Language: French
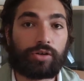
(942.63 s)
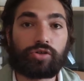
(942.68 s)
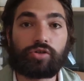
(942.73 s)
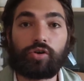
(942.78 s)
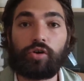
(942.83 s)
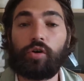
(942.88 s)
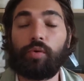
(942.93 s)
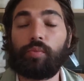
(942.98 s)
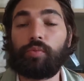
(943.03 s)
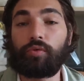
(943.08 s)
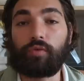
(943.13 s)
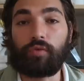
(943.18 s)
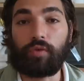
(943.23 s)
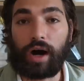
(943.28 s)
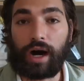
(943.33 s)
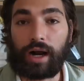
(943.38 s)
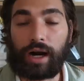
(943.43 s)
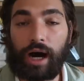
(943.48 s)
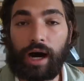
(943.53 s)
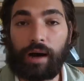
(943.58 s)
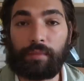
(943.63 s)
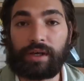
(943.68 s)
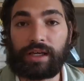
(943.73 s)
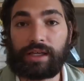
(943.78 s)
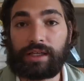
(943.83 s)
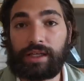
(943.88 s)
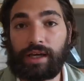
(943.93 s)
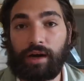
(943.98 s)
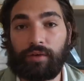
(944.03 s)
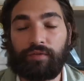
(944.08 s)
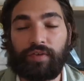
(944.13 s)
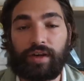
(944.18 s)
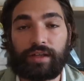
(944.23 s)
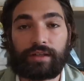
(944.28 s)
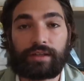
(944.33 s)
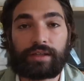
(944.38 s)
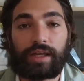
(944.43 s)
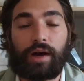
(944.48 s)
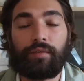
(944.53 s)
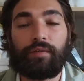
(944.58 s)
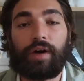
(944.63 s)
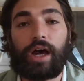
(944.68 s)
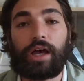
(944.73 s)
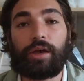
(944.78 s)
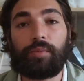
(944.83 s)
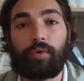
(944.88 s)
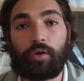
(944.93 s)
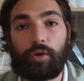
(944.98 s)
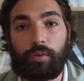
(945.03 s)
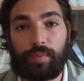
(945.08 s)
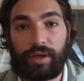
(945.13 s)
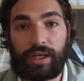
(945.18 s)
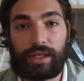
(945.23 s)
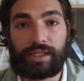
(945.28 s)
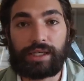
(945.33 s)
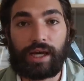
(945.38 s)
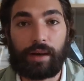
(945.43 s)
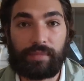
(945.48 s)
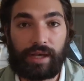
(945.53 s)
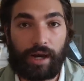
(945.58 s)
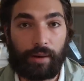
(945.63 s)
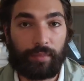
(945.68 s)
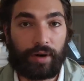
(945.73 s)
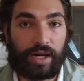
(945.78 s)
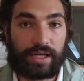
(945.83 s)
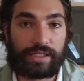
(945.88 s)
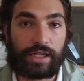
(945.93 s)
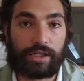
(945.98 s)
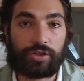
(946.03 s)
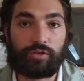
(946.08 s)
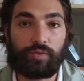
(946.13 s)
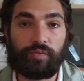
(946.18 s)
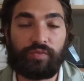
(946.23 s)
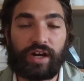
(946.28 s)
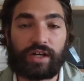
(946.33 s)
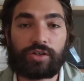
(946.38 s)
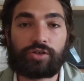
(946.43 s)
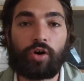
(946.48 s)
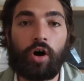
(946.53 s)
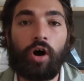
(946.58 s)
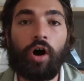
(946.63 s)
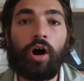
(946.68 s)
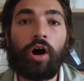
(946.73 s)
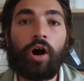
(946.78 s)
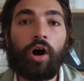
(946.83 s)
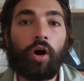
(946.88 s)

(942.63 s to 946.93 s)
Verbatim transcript: ce pouvoir-là, mais qui en fait travaillent pour le pays qui a mis en place la subversion,